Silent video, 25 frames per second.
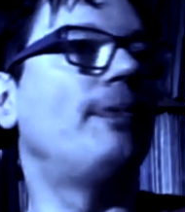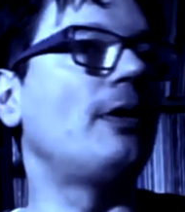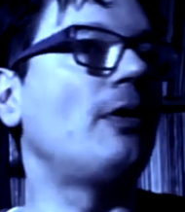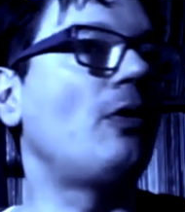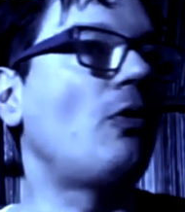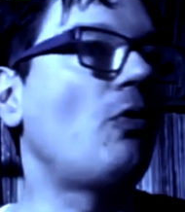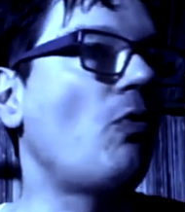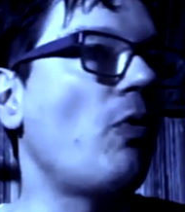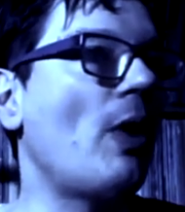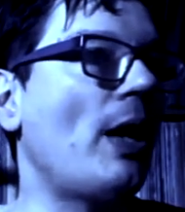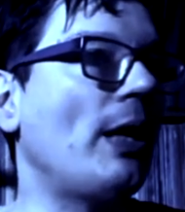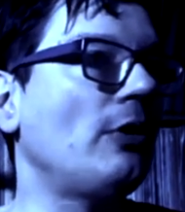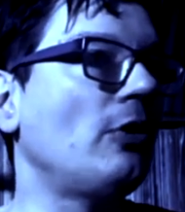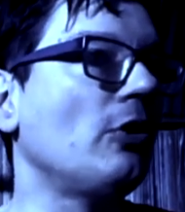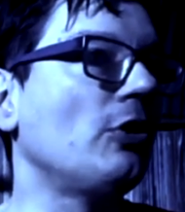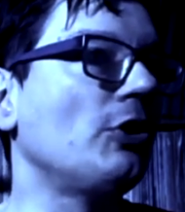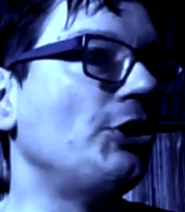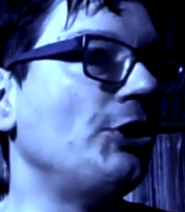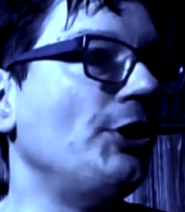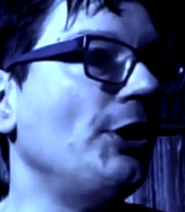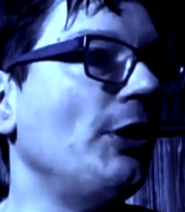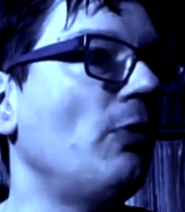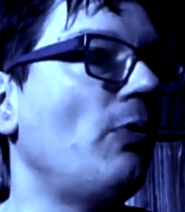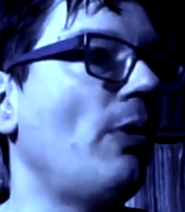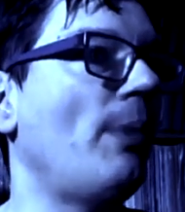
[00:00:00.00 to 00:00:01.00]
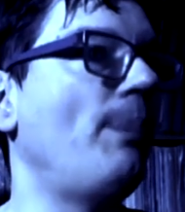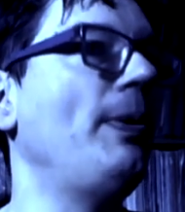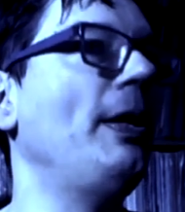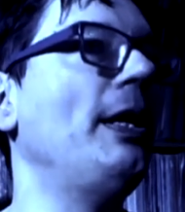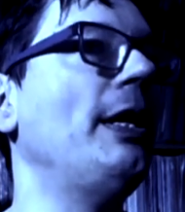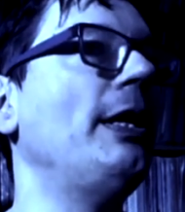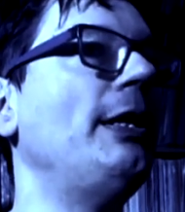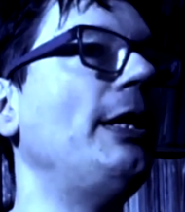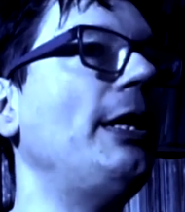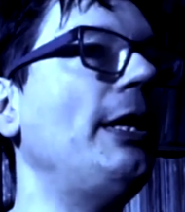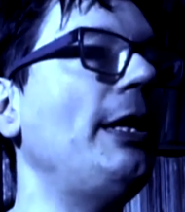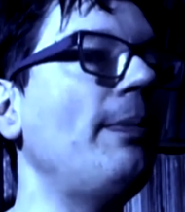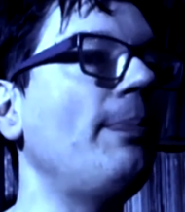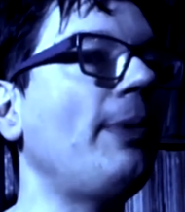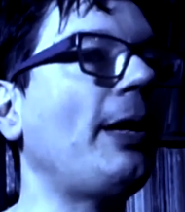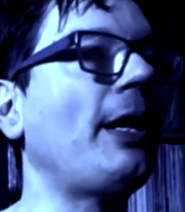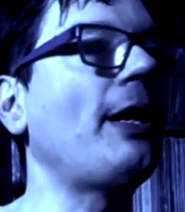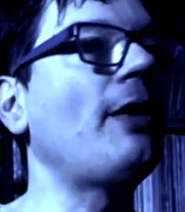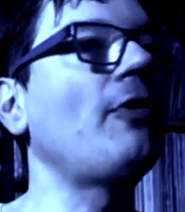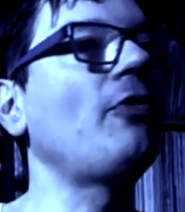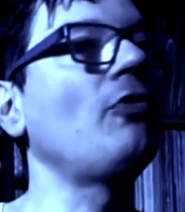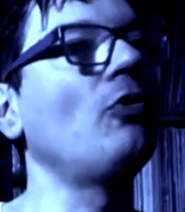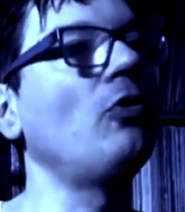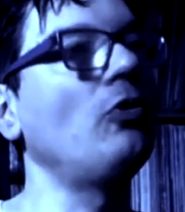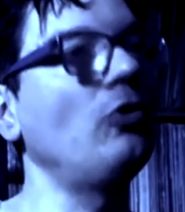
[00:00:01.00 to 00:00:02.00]
4-5 pile di libri che
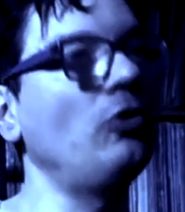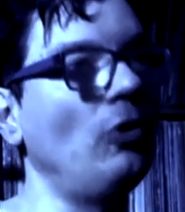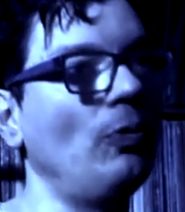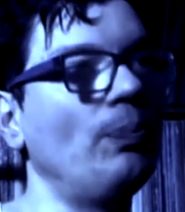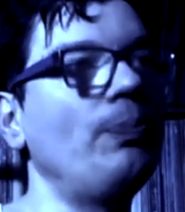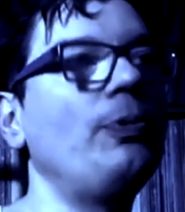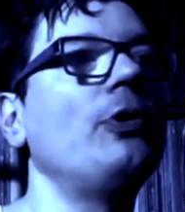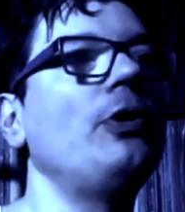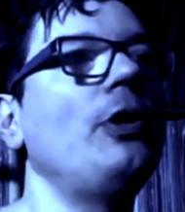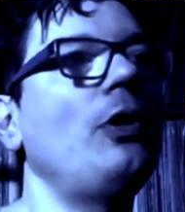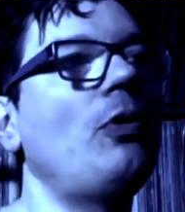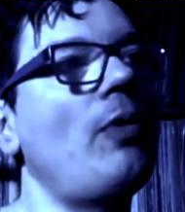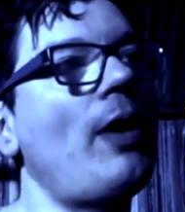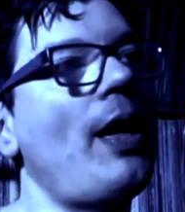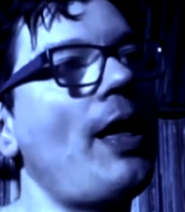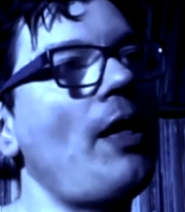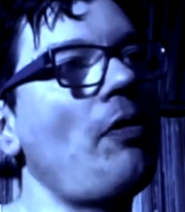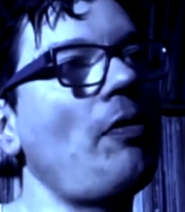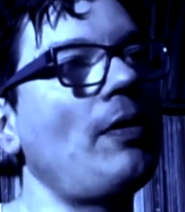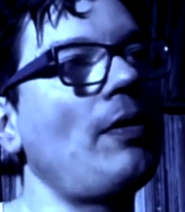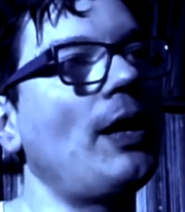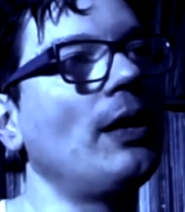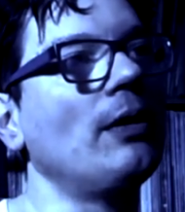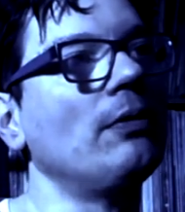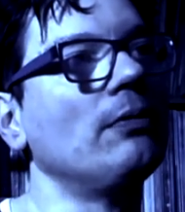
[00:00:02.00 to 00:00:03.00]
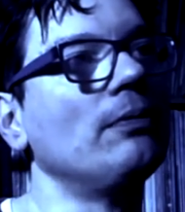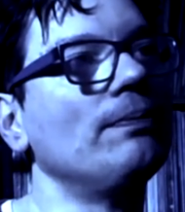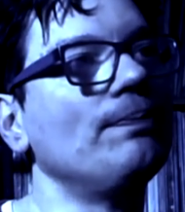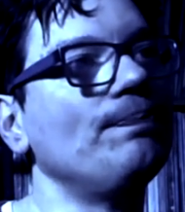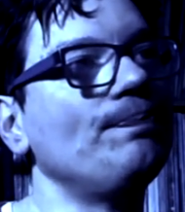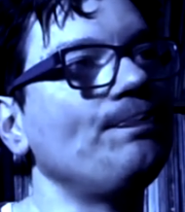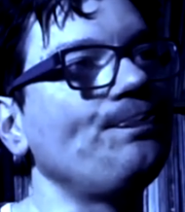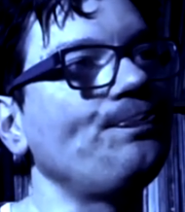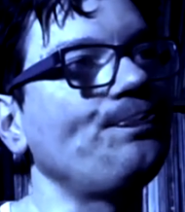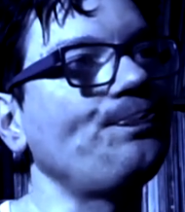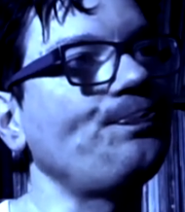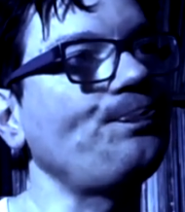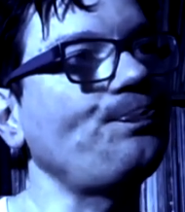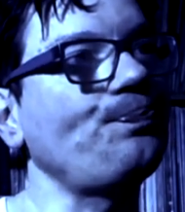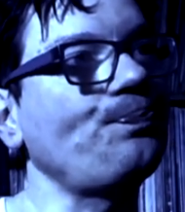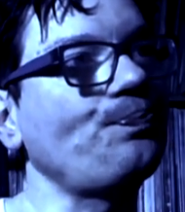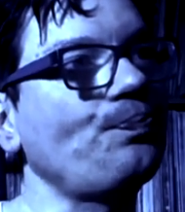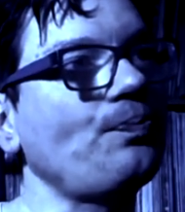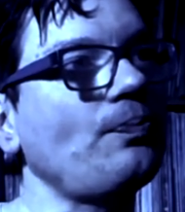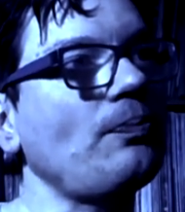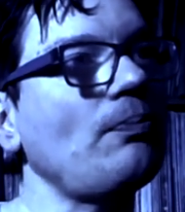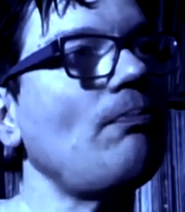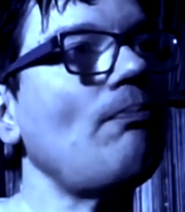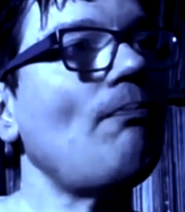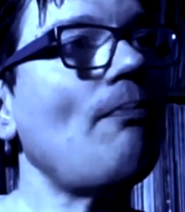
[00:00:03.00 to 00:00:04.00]
sono il doppio di questa
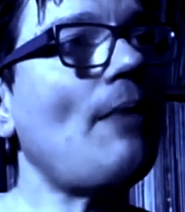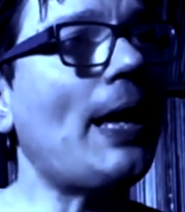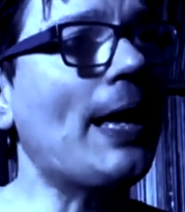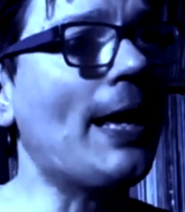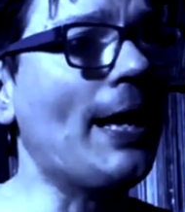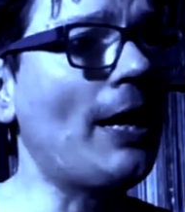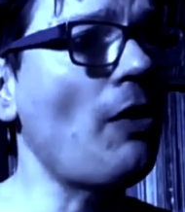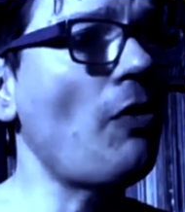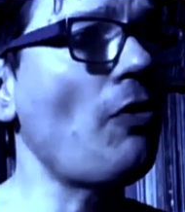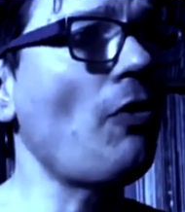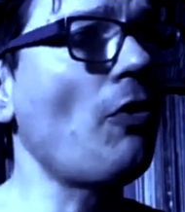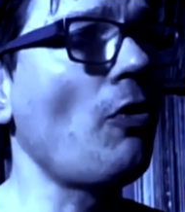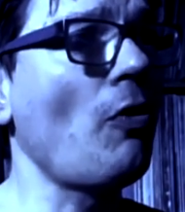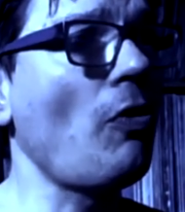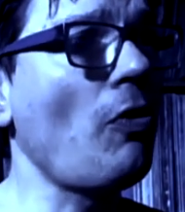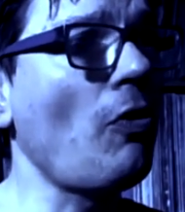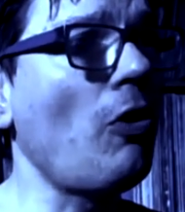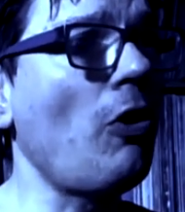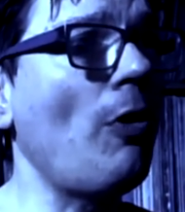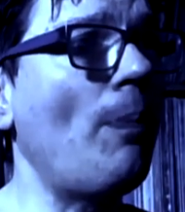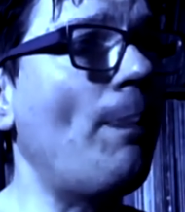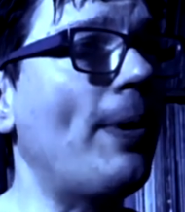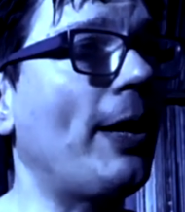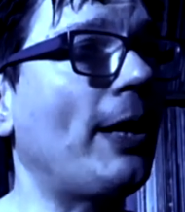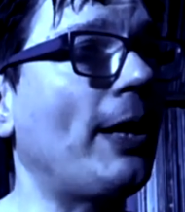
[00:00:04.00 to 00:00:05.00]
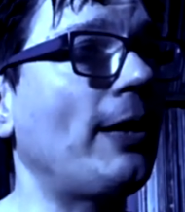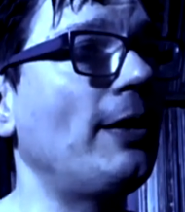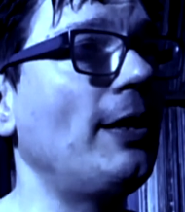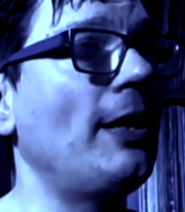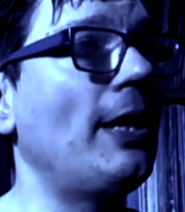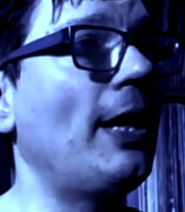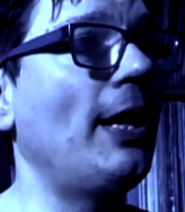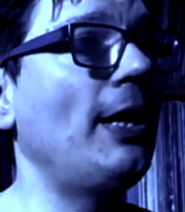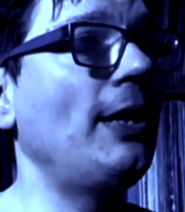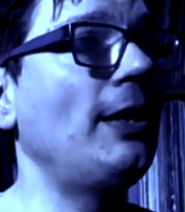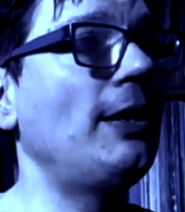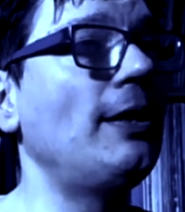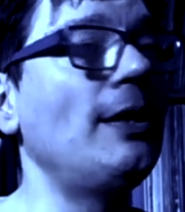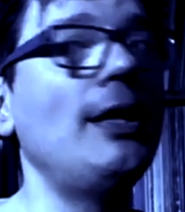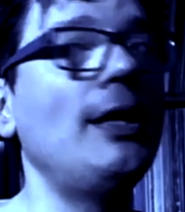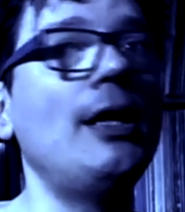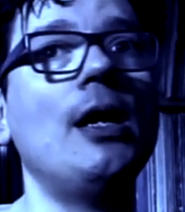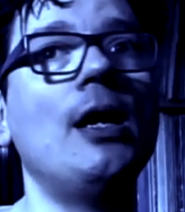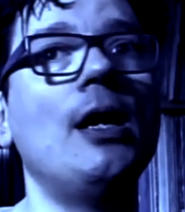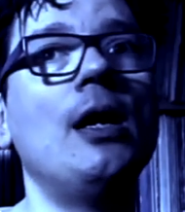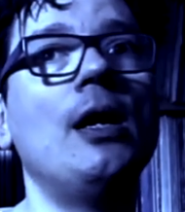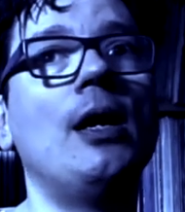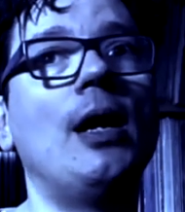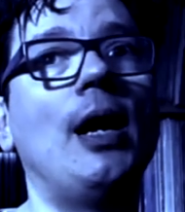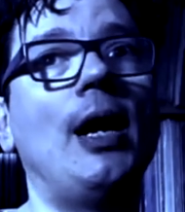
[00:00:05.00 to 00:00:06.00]
e che sono solo pertinenti
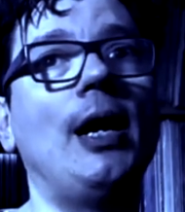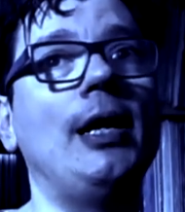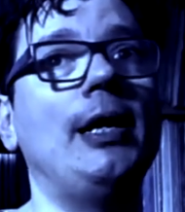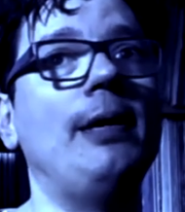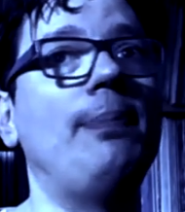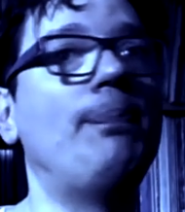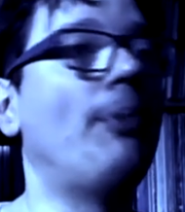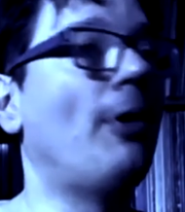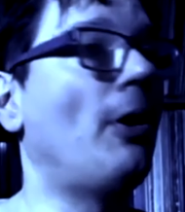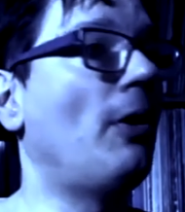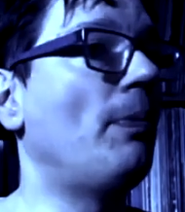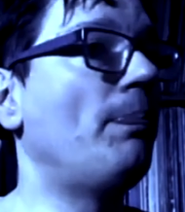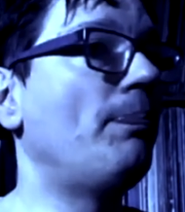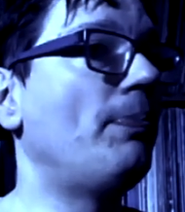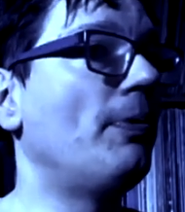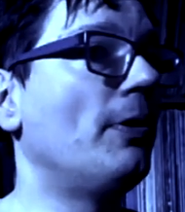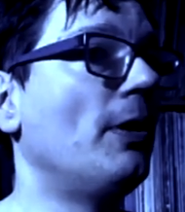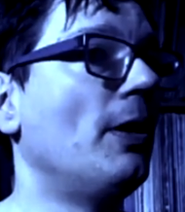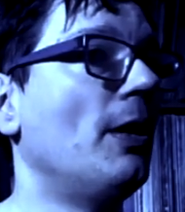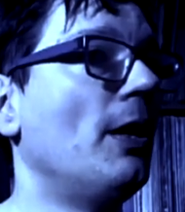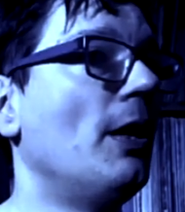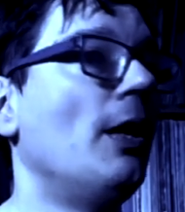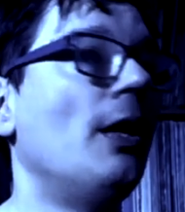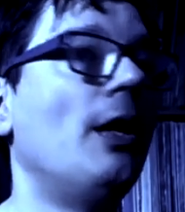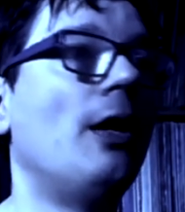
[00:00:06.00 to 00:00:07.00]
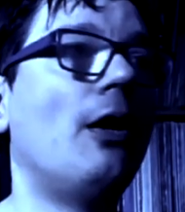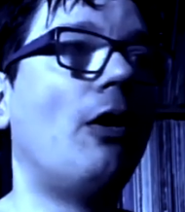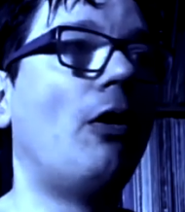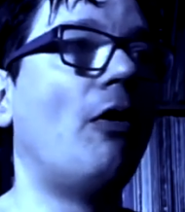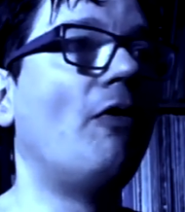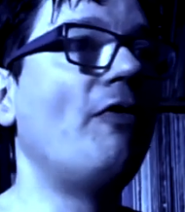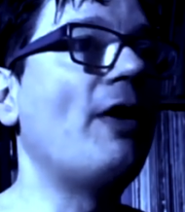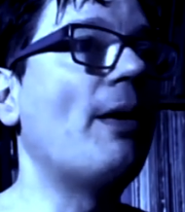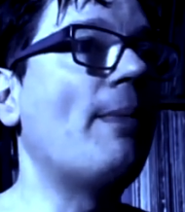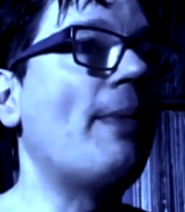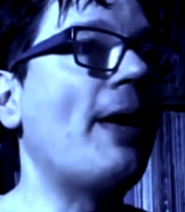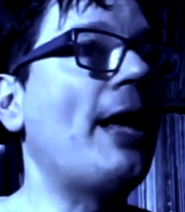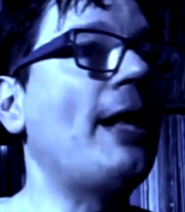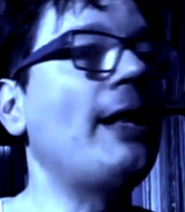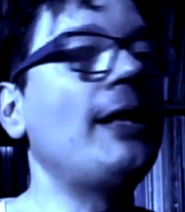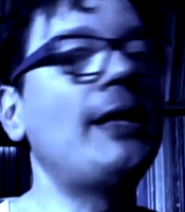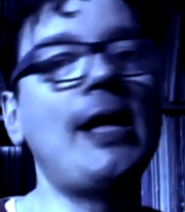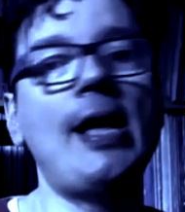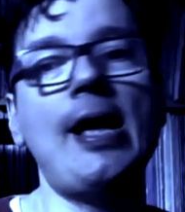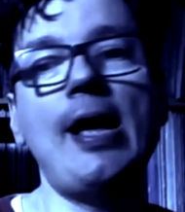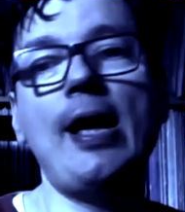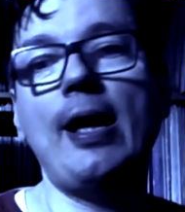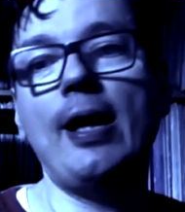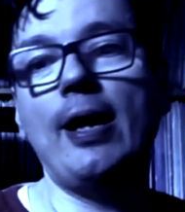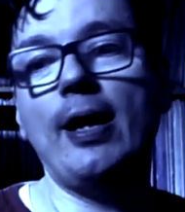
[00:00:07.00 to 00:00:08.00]
all'hip hop. Ovviamente,
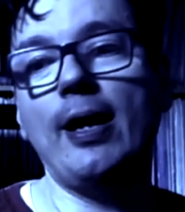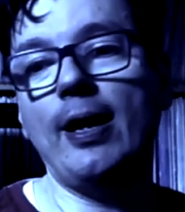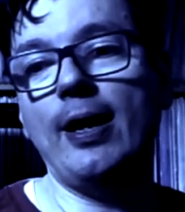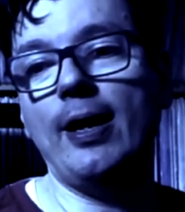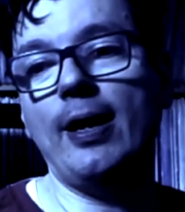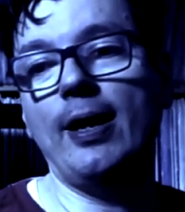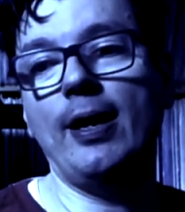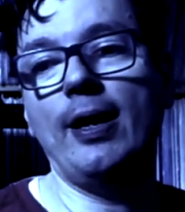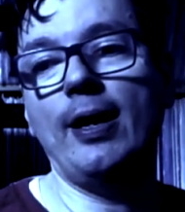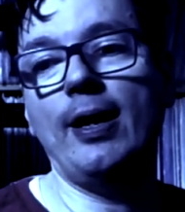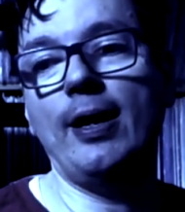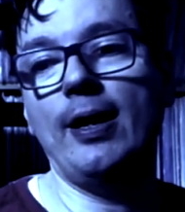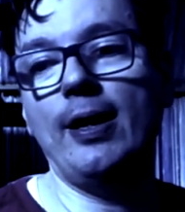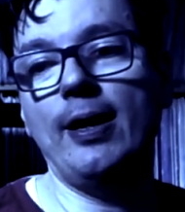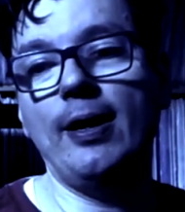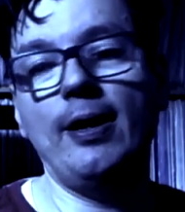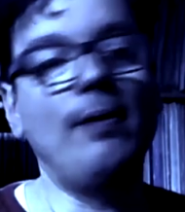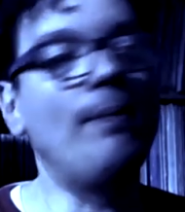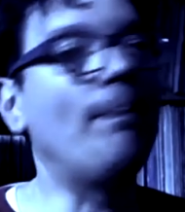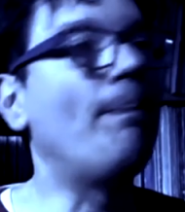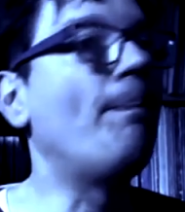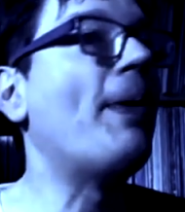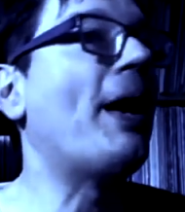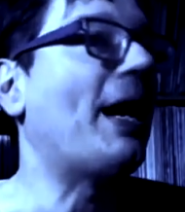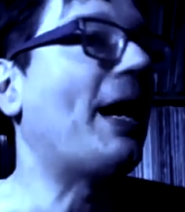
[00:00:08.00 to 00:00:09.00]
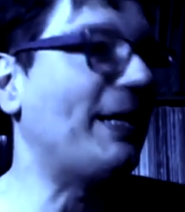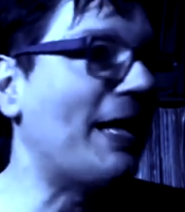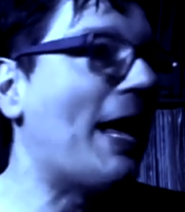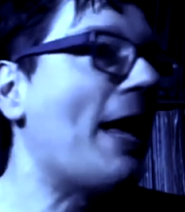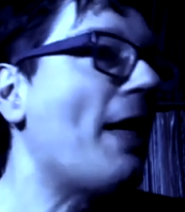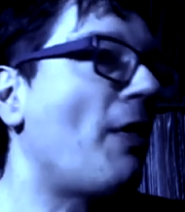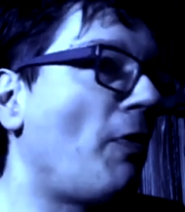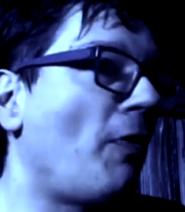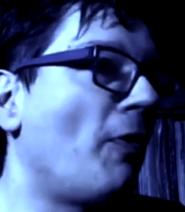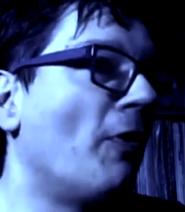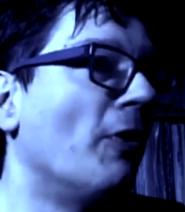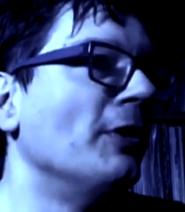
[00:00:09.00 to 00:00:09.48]
eh, per adesso,